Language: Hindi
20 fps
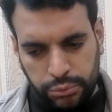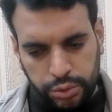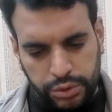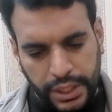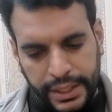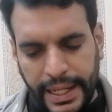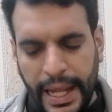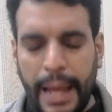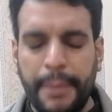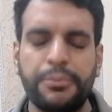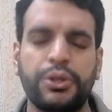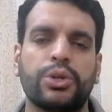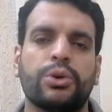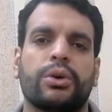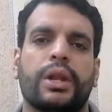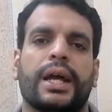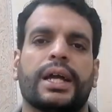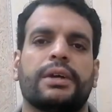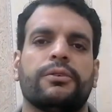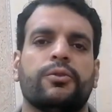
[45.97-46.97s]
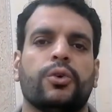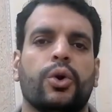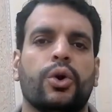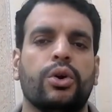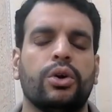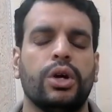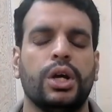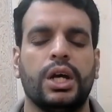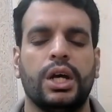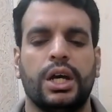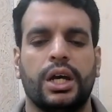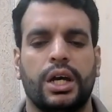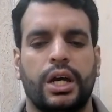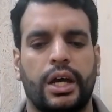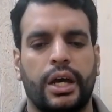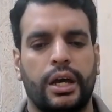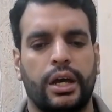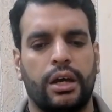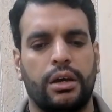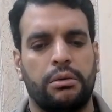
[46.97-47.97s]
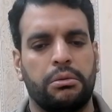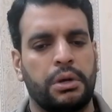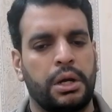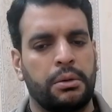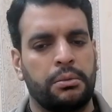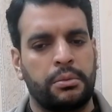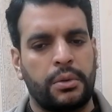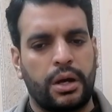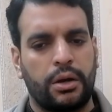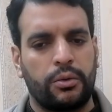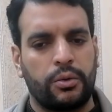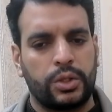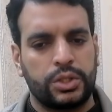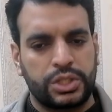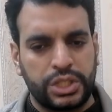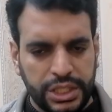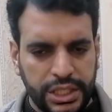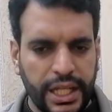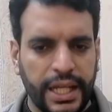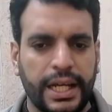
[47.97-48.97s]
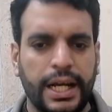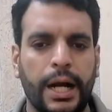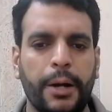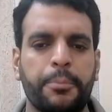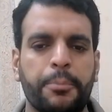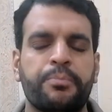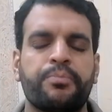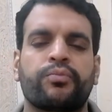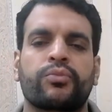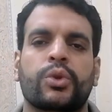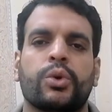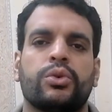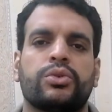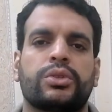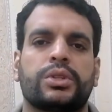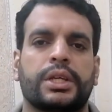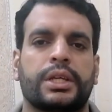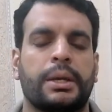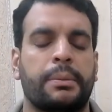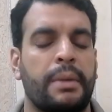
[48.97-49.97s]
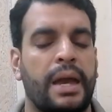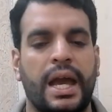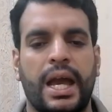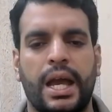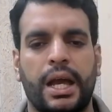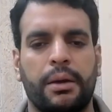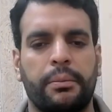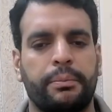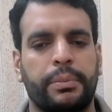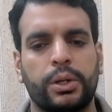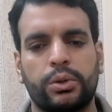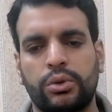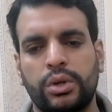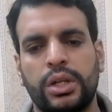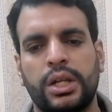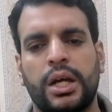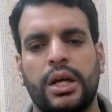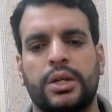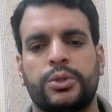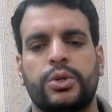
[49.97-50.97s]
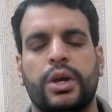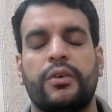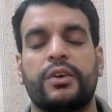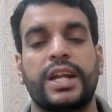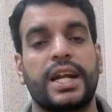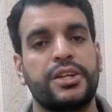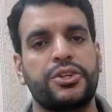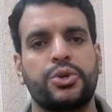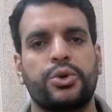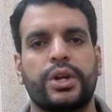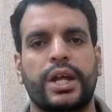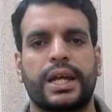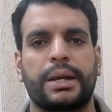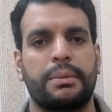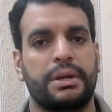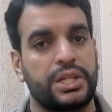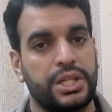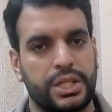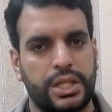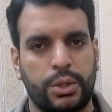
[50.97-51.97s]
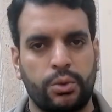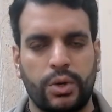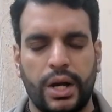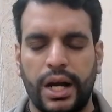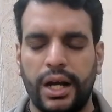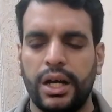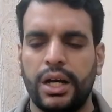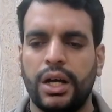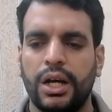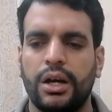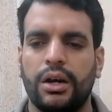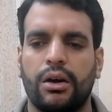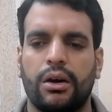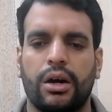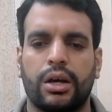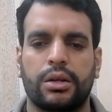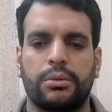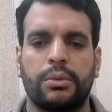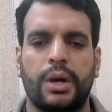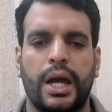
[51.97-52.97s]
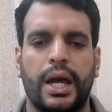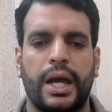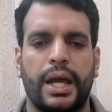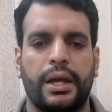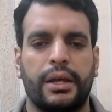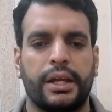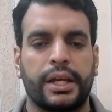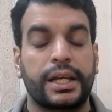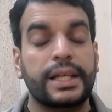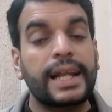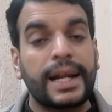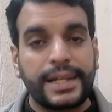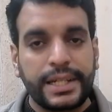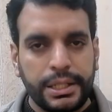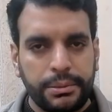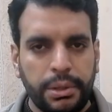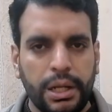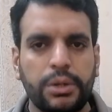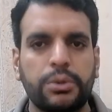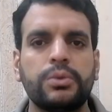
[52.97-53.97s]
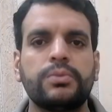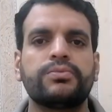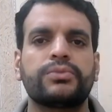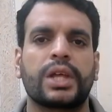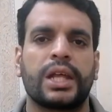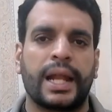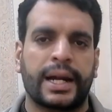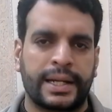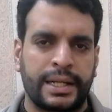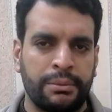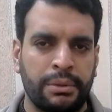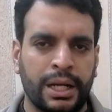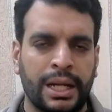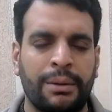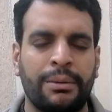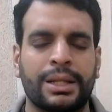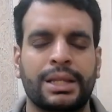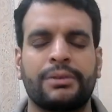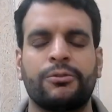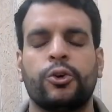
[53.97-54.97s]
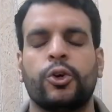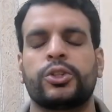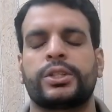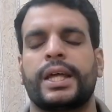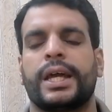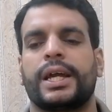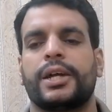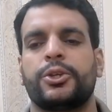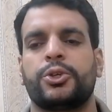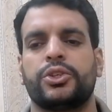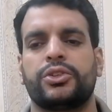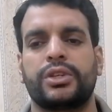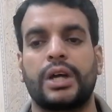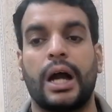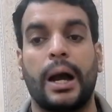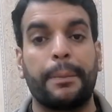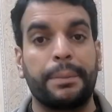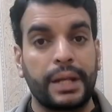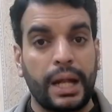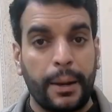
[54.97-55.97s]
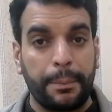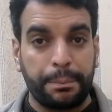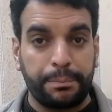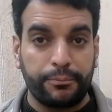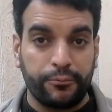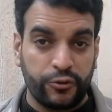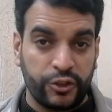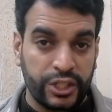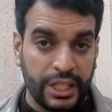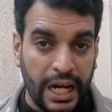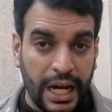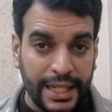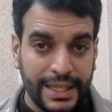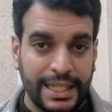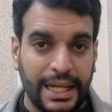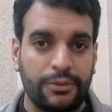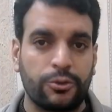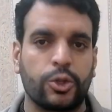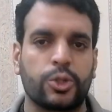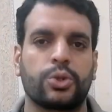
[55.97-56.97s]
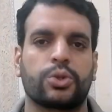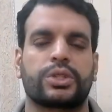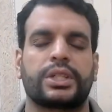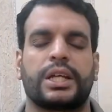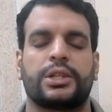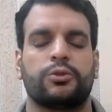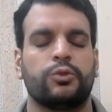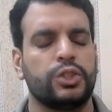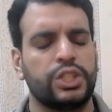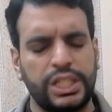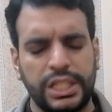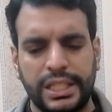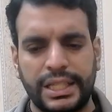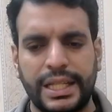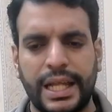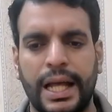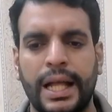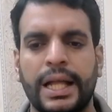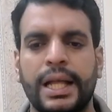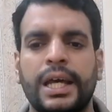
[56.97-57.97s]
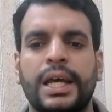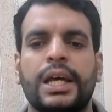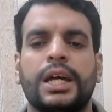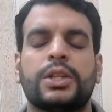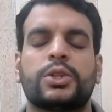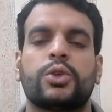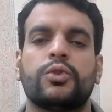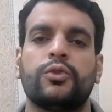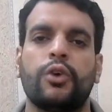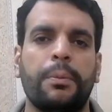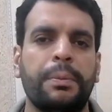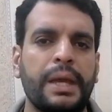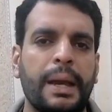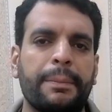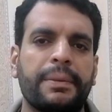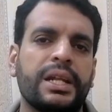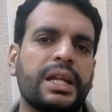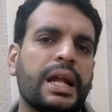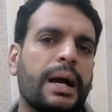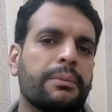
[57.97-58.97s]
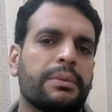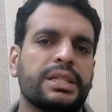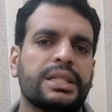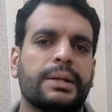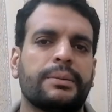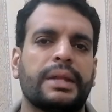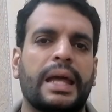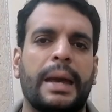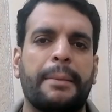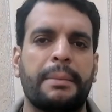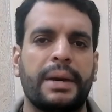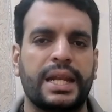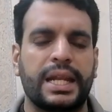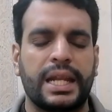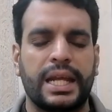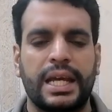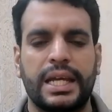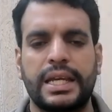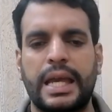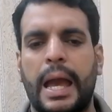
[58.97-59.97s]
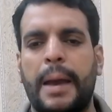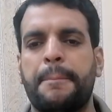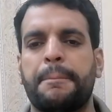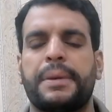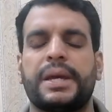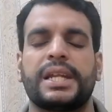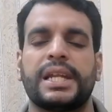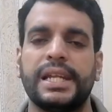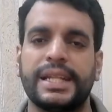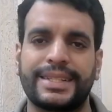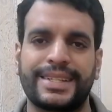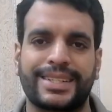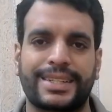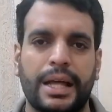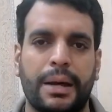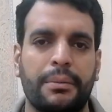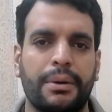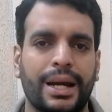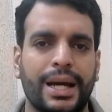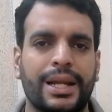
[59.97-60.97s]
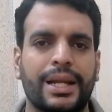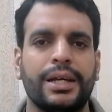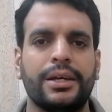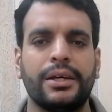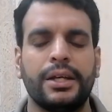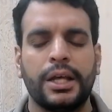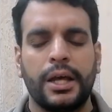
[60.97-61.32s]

उसे डैम श्योर है कि वो जीतेगा उससे कि मैं बिल्कुल जो है डेड श्योर है कि मैं जीतूंगा और मैं एक इलेक्टिबल हूँ इलेक्टिबल का मतलब वो होता है कि जिसका अपना ज़ात का वोट होता है तो वो जीतता है तो वो भी अपने नाम के साथ एम एन ए या एम पी ए नहीं लिख सकता मगर